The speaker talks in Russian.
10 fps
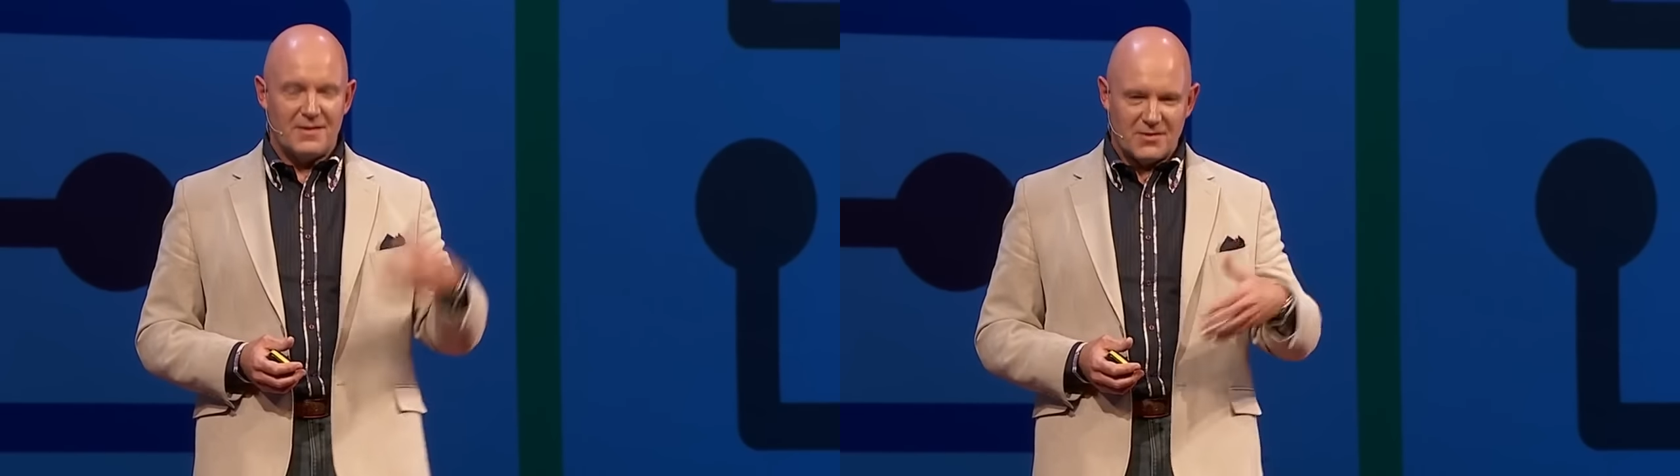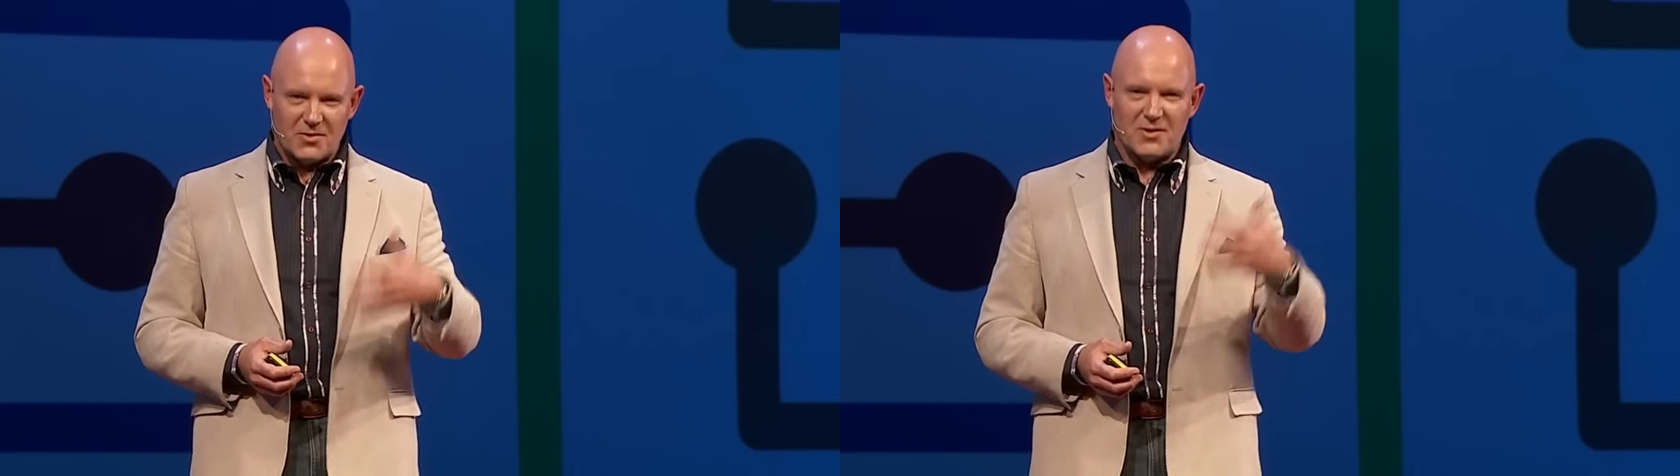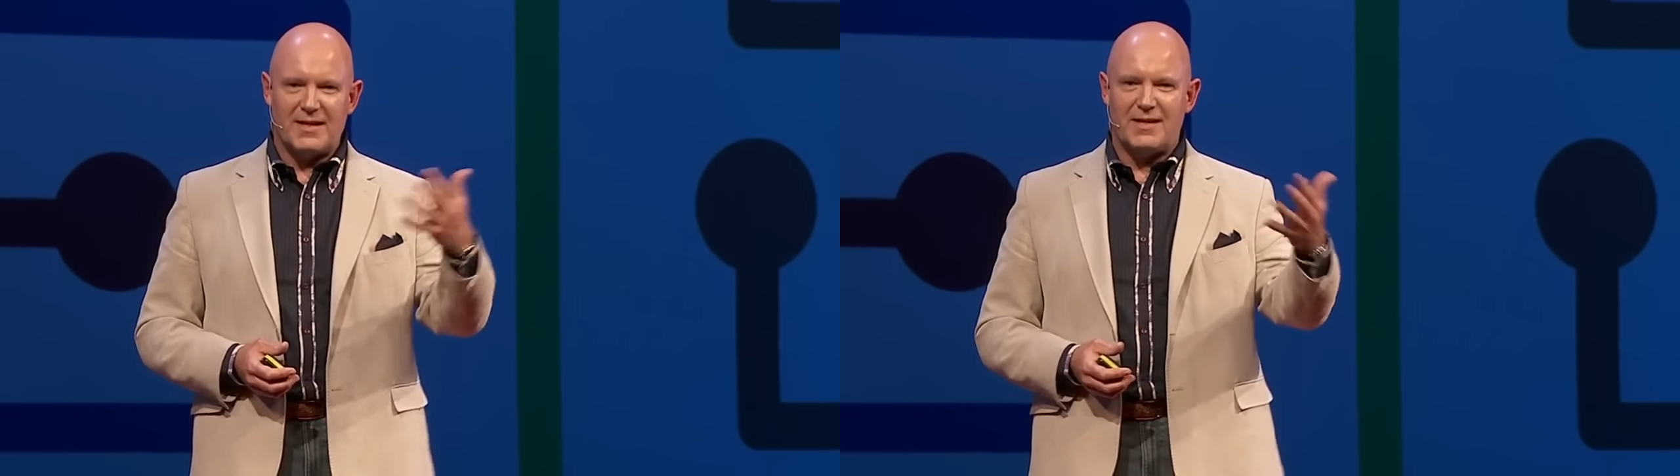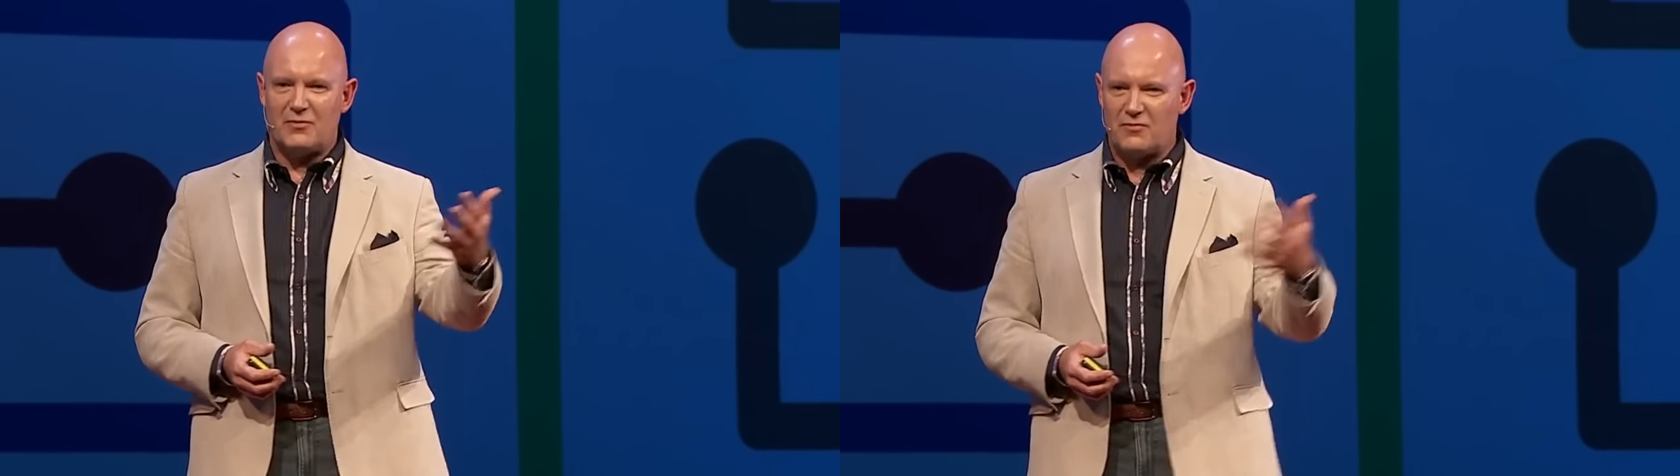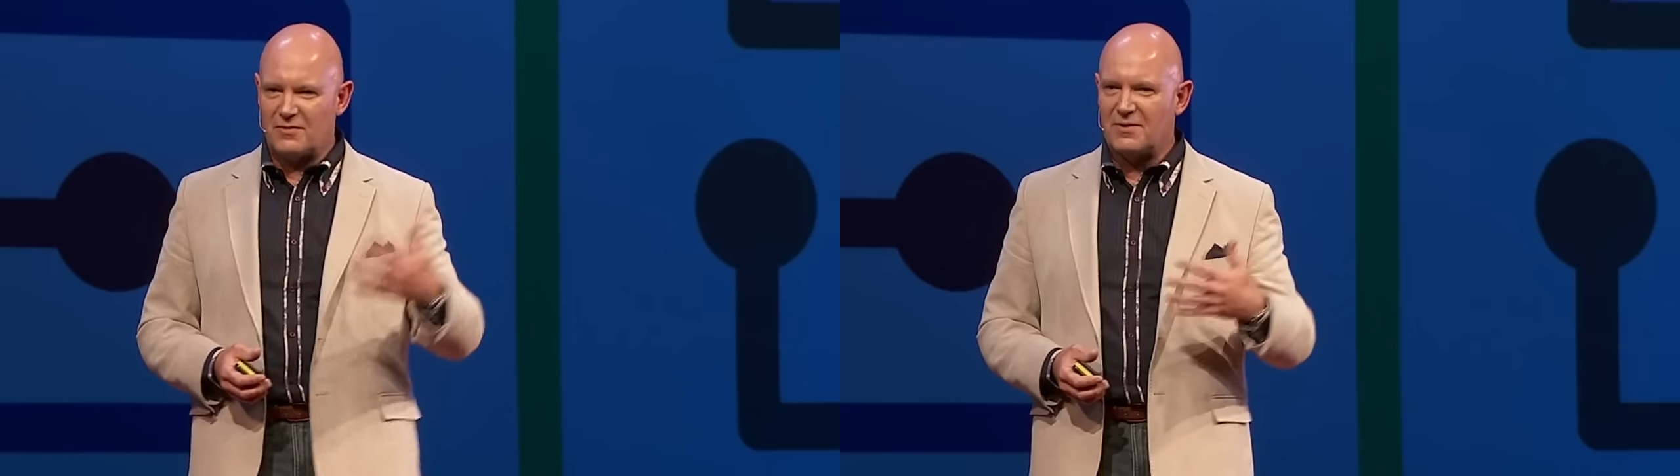Эти две
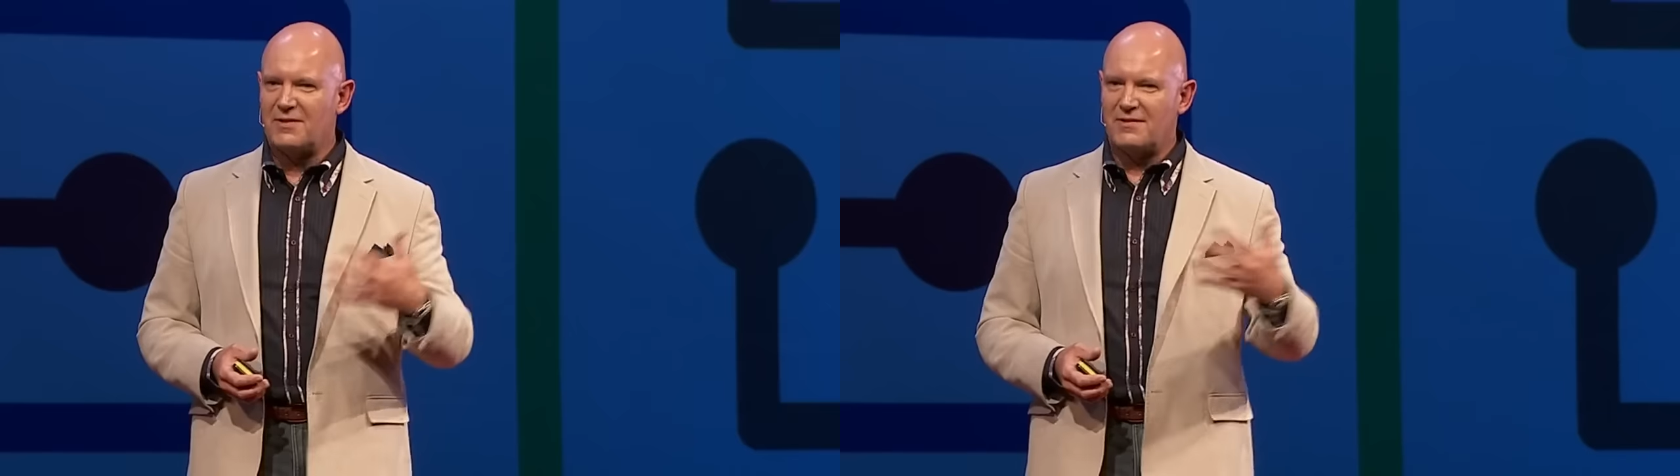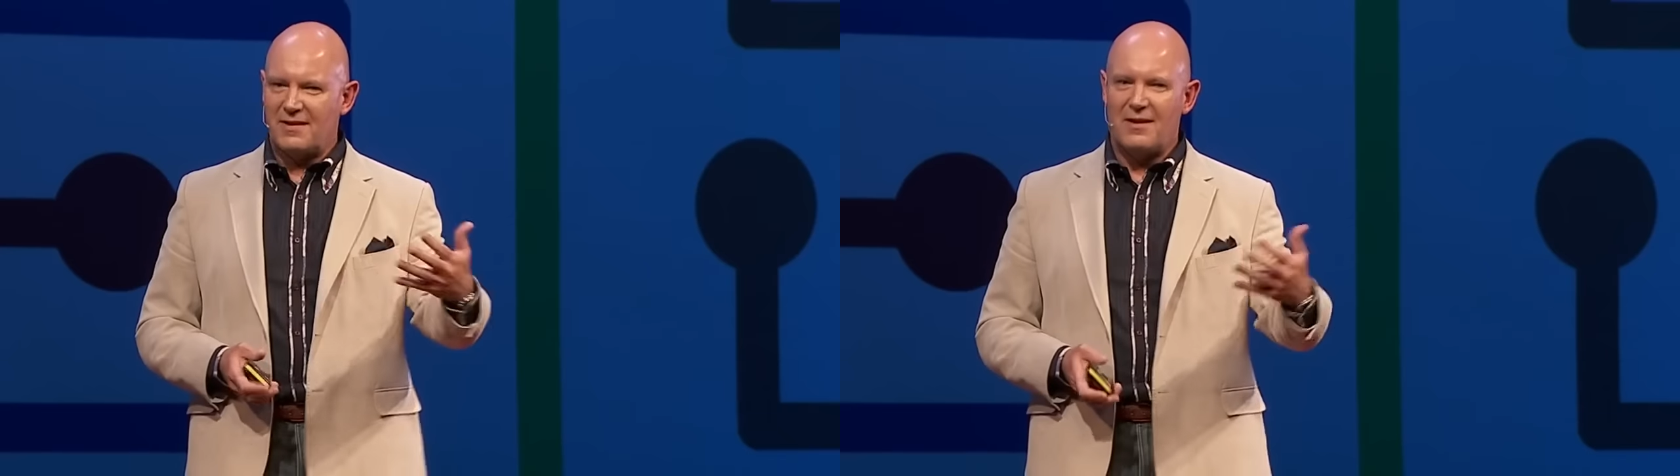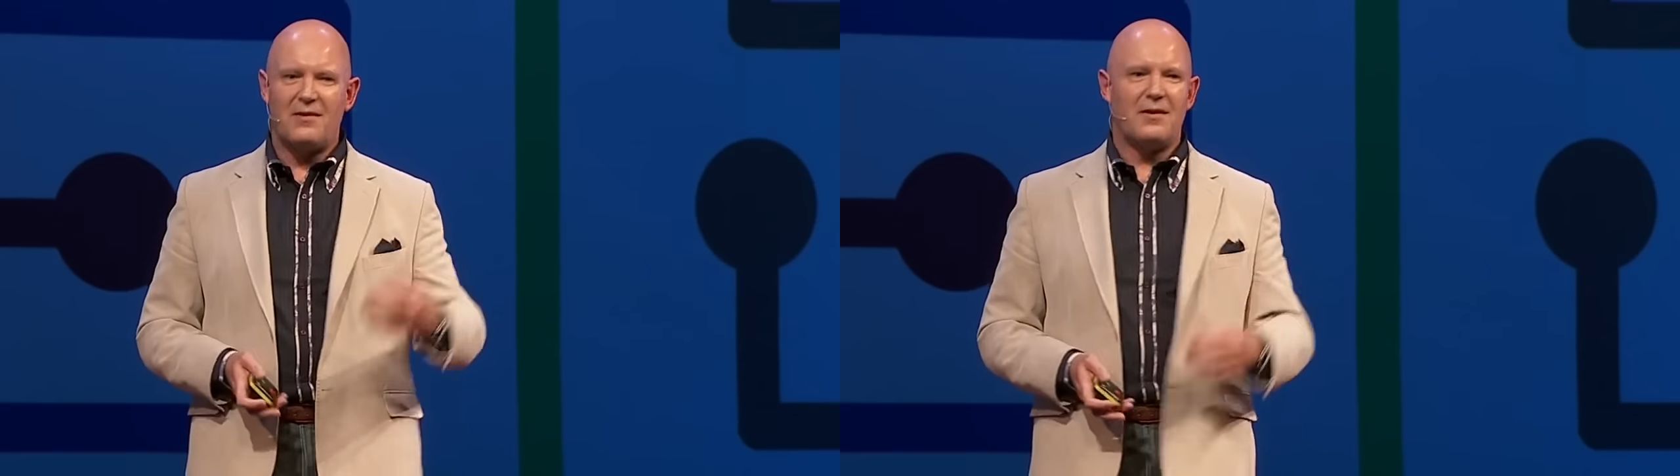манеры подачи